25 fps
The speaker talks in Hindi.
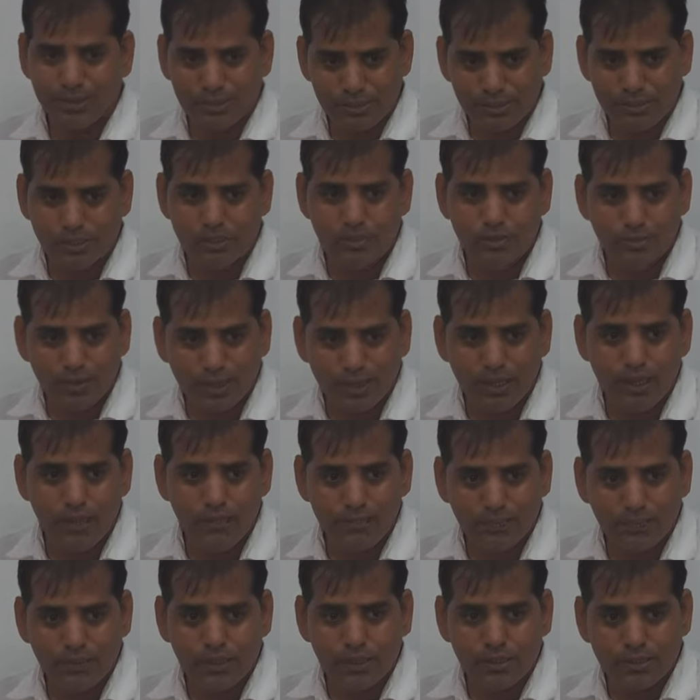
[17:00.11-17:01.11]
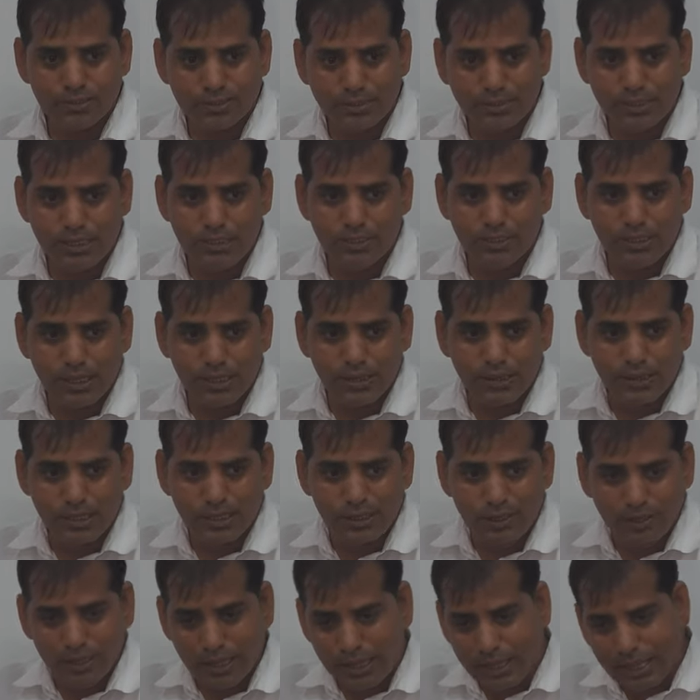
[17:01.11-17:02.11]
समझ में आ गया जनजाति
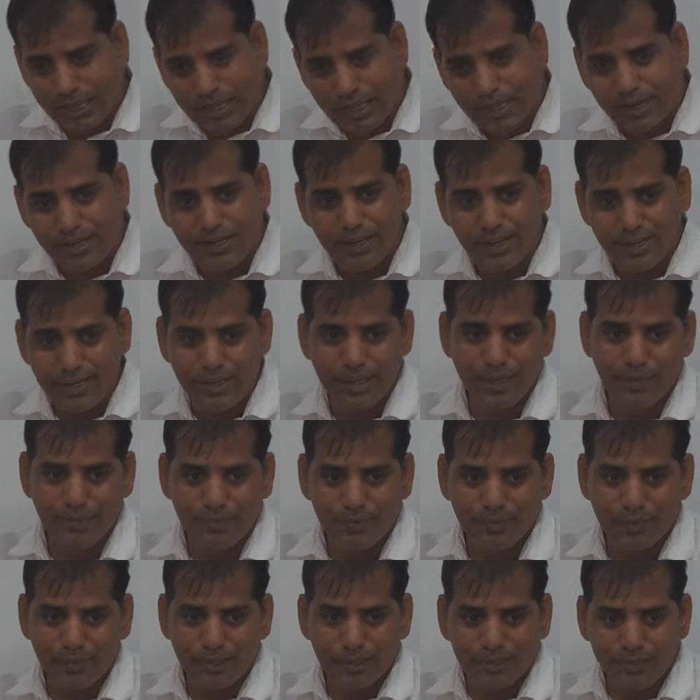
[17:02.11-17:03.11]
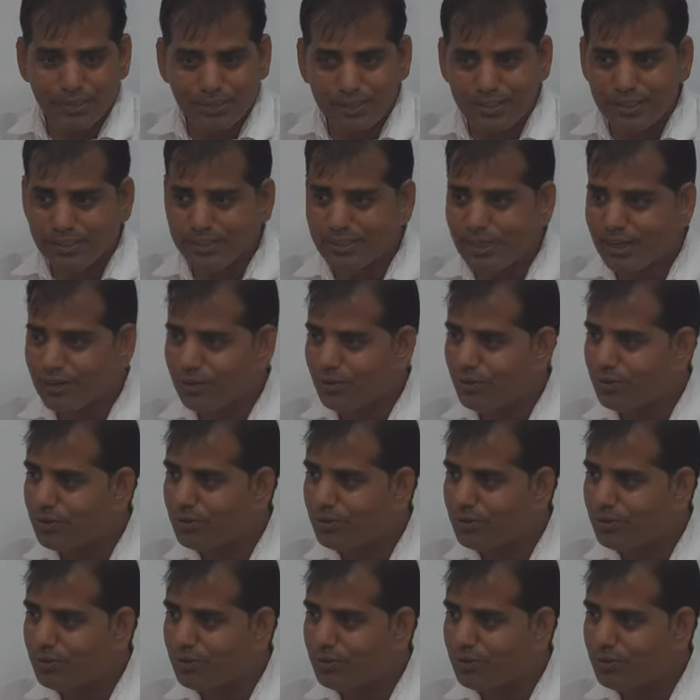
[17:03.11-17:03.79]
है या नहीं है ये निर्धारण कौन